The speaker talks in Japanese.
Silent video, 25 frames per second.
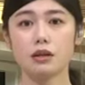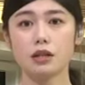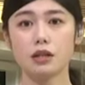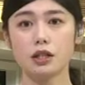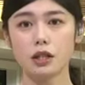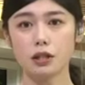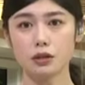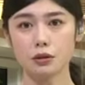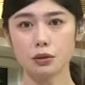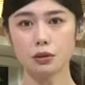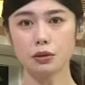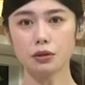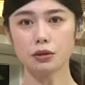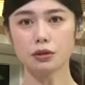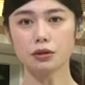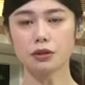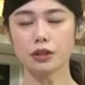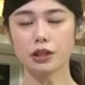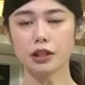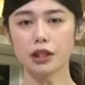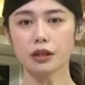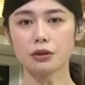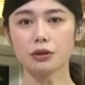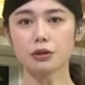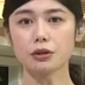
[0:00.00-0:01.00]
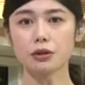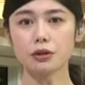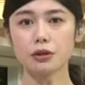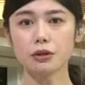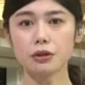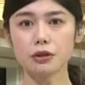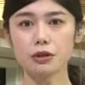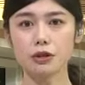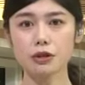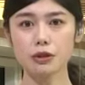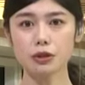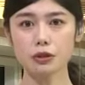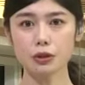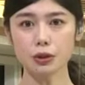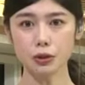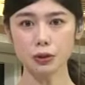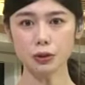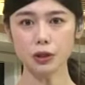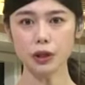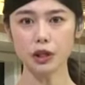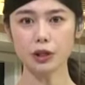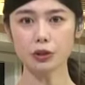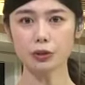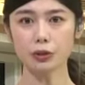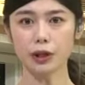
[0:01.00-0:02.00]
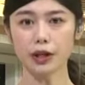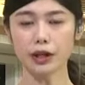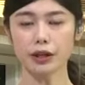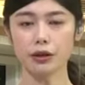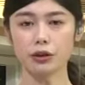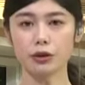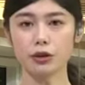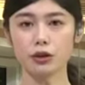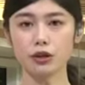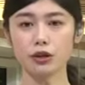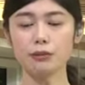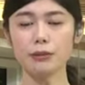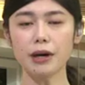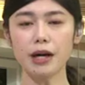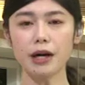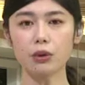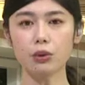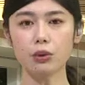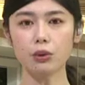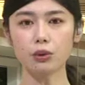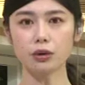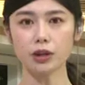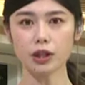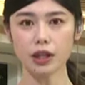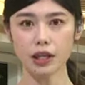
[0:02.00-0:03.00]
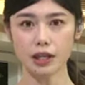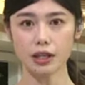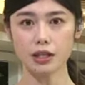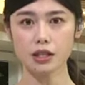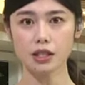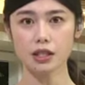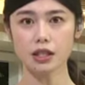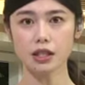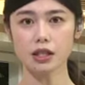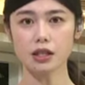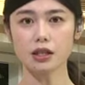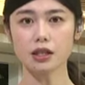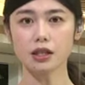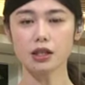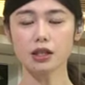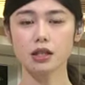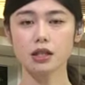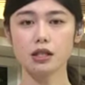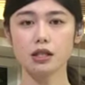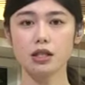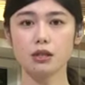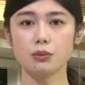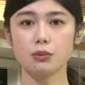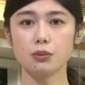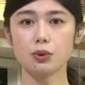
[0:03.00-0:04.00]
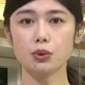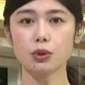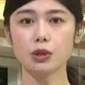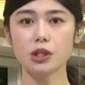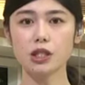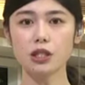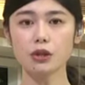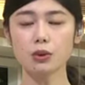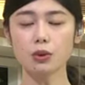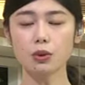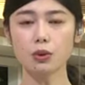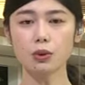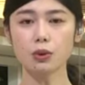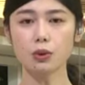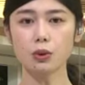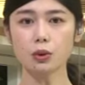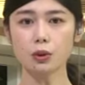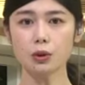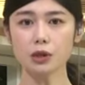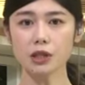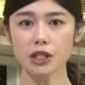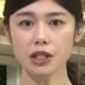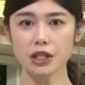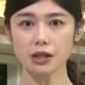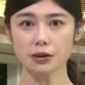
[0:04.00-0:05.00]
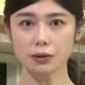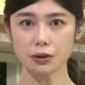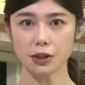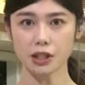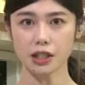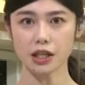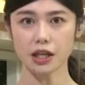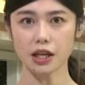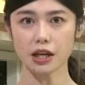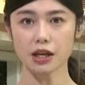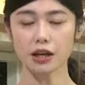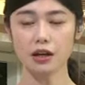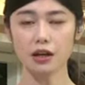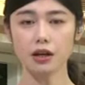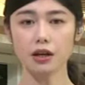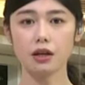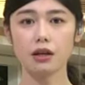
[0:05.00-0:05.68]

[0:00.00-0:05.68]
時速194キロで車を運転し死亡事故を起こしたとして